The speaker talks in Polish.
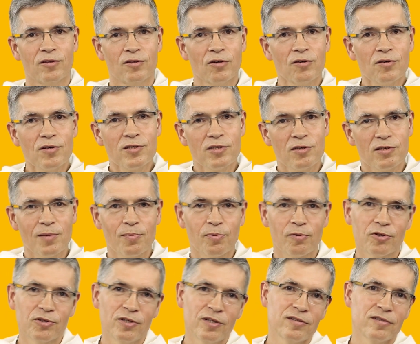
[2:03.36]
To jest to
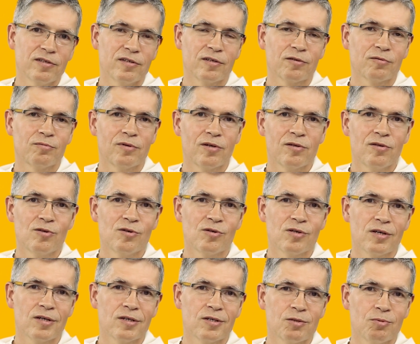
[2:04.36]
zaproszenie, które
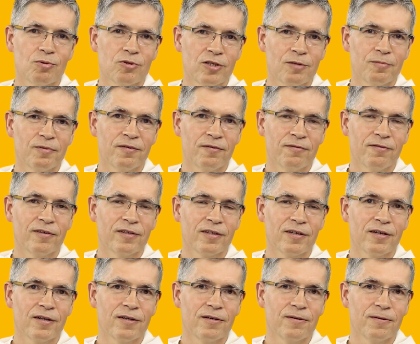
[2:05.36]
dzisiaj słyszymy w
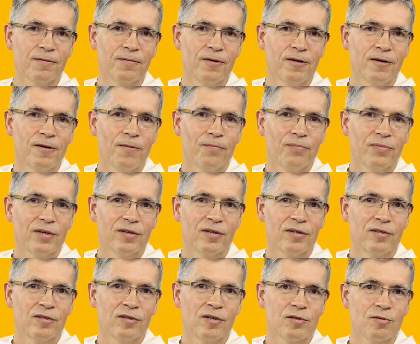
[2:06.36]
Ewangelii
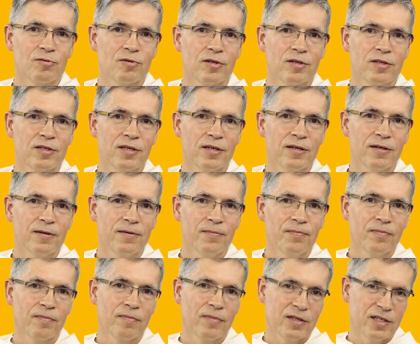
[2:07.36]
kiedy Jezus chce
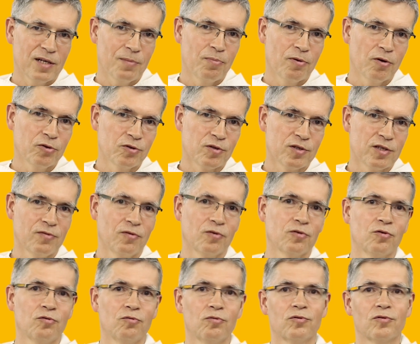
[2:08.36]
zaprosić
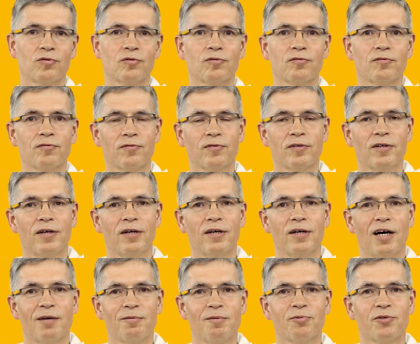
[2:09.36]
swoich uczniów,
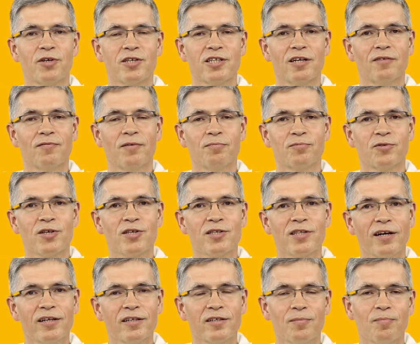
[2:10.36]
aby przestawa,
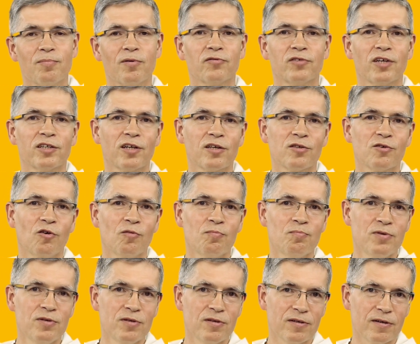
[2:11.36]
przestali powtarzać
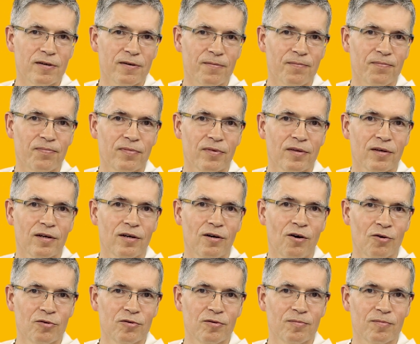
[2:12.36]
opinie
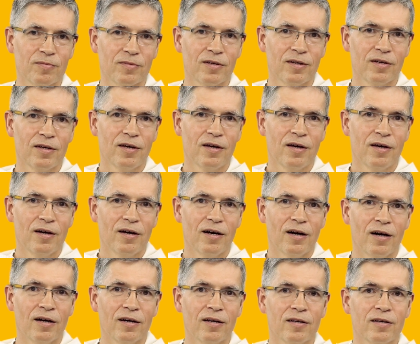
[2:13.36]
o nim,
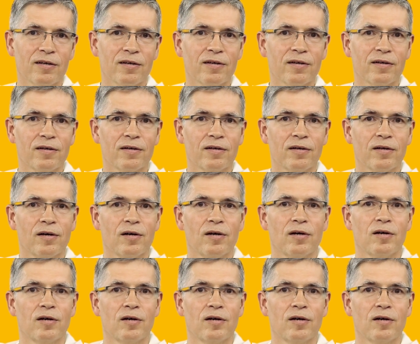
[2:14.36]
ale